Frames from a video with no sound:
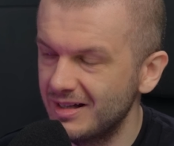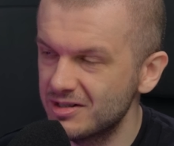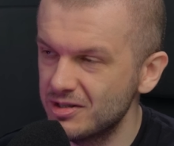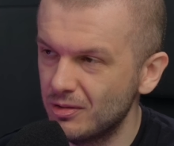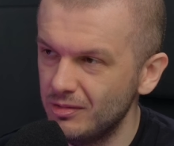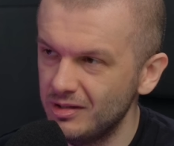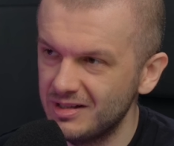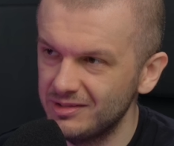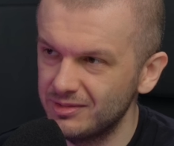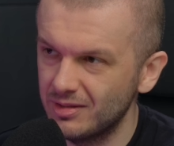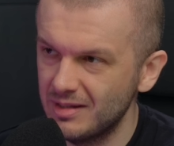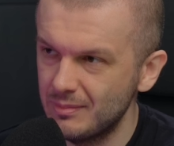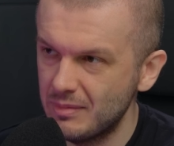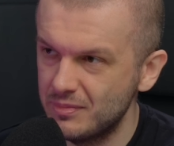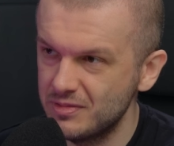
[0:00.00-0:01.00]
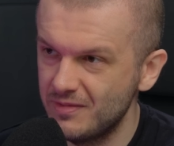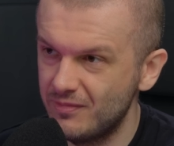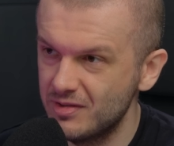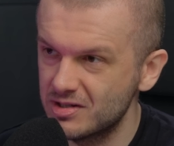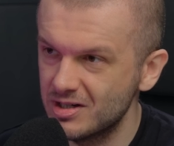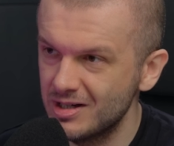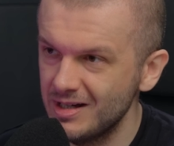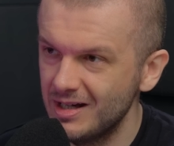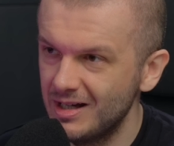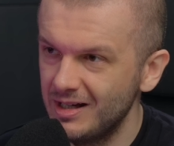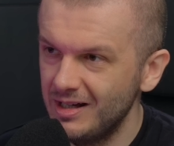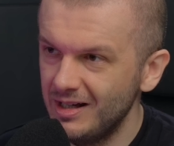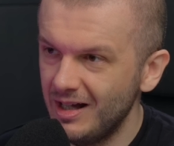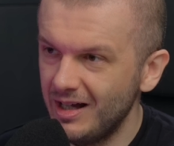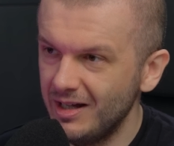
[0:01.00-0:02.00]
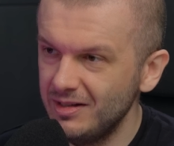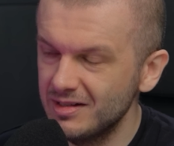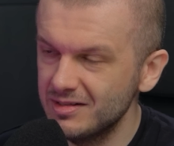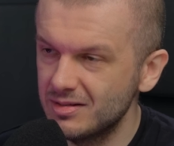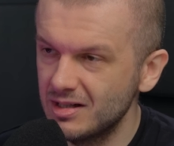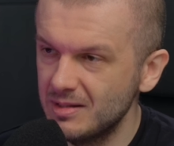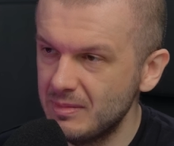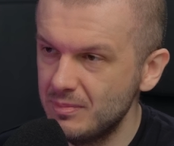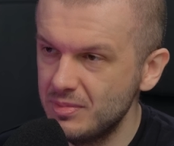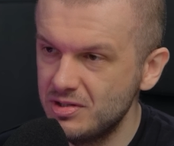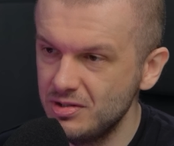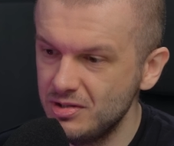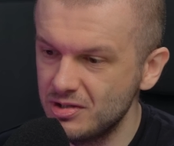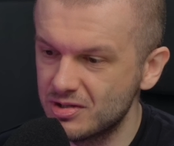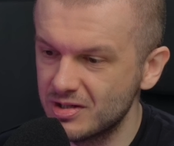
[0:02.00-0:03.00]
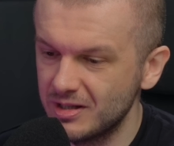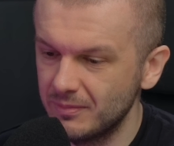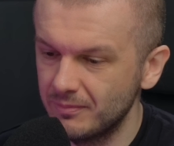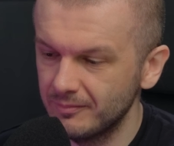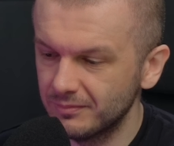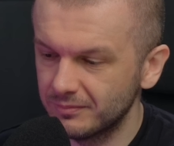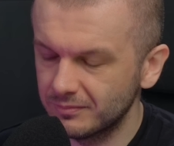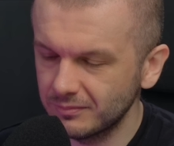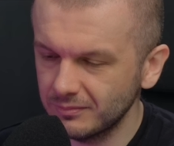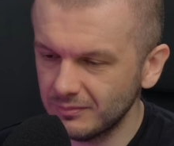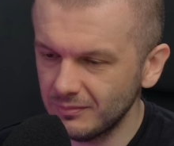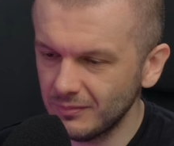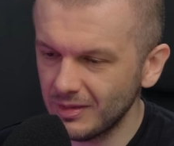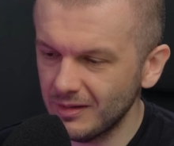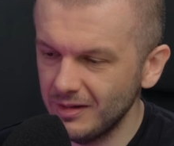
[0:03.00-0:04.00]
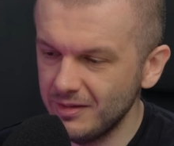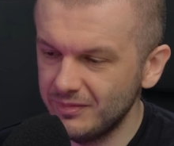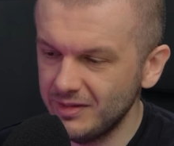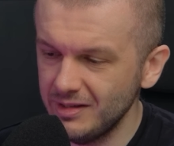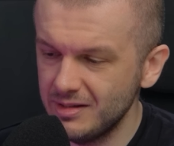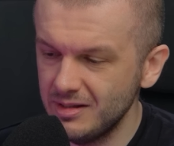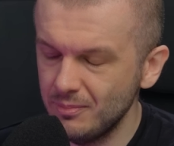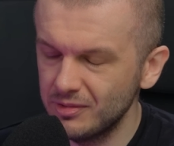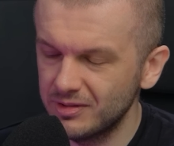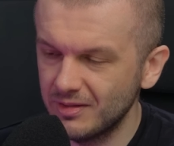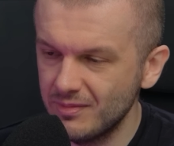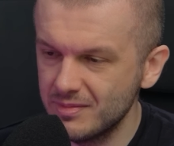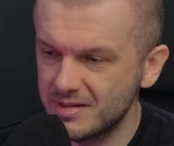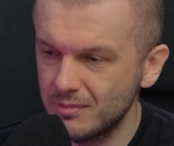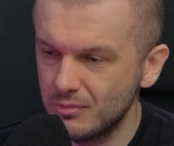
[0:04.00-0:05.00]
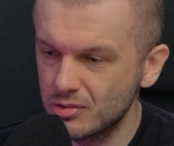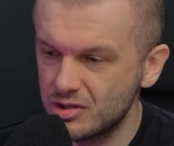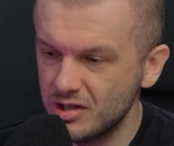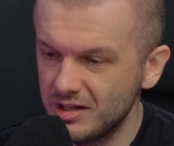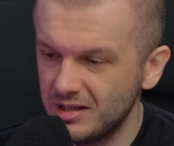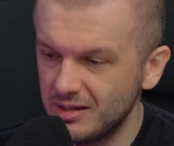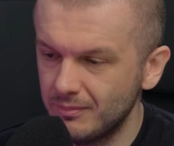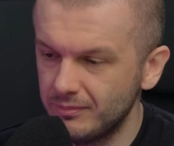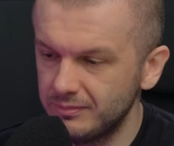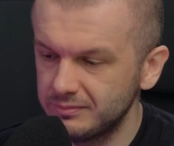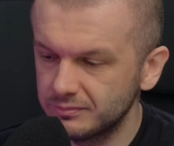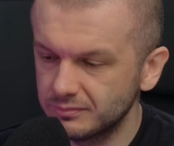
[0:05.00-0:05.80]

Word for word: Dlaczego jedna strona ma być wyżej, a inna strona ma być niżej. I wtedy podstawowym założeniem,